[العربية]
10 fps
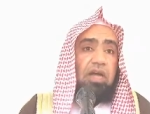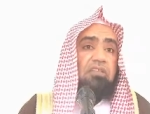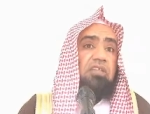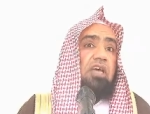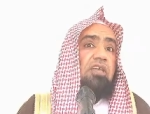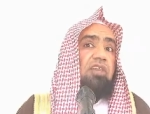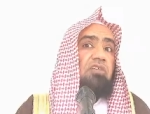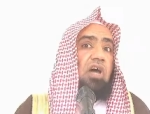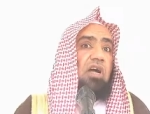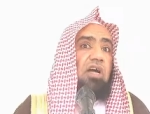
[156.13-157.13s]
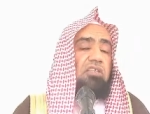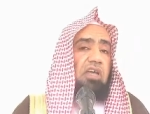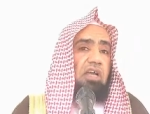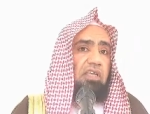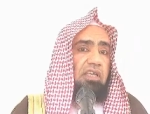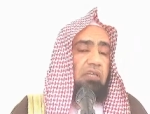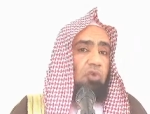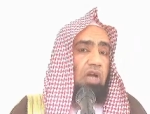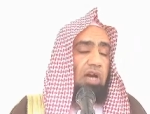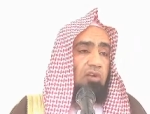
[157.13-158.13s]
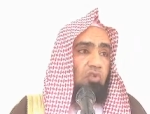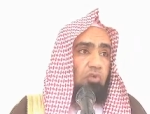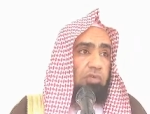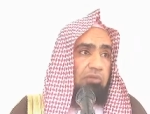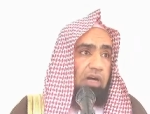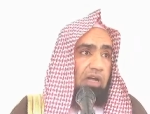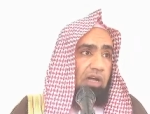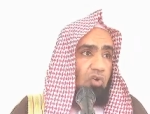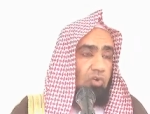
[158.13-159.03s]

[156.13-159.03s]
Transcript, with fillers: حتى إذا ضاقت عليهم الأرض بما